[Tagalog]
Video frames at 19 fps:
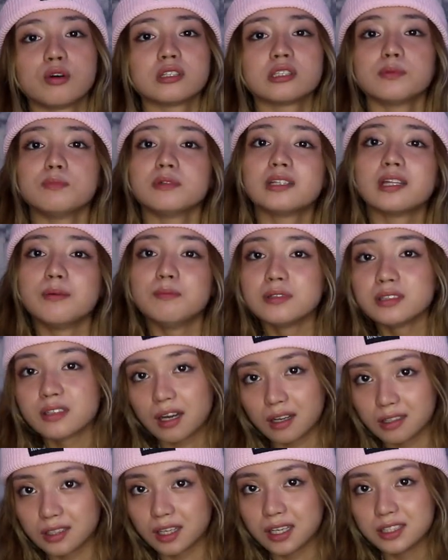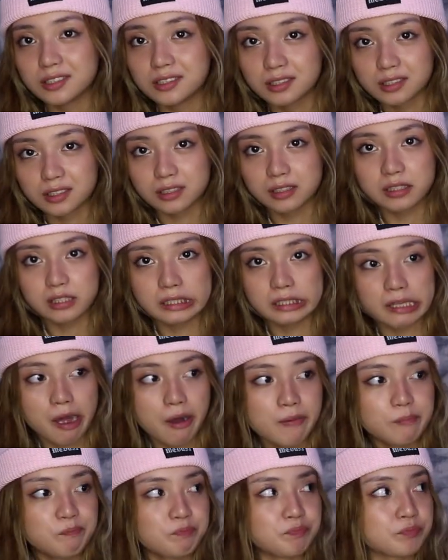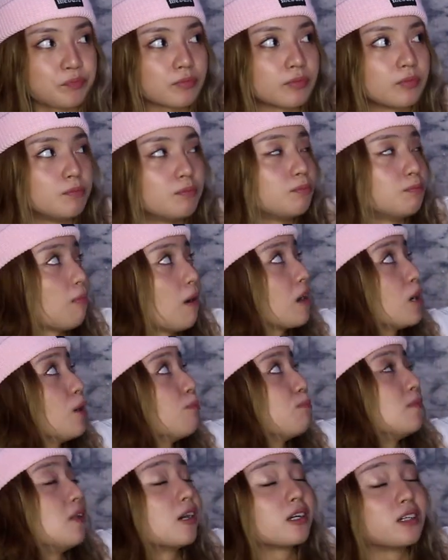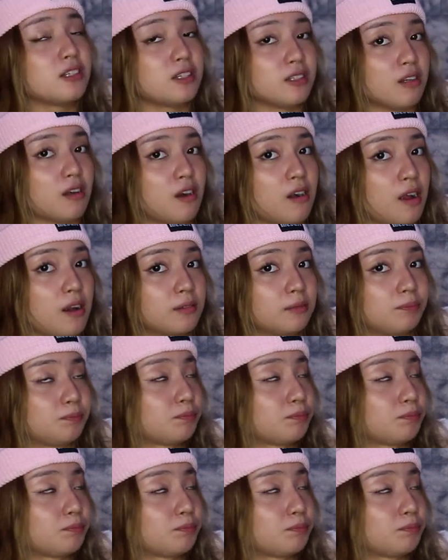to kasi madaming nakalagay dyan kanina. Panggap lang yan, ha?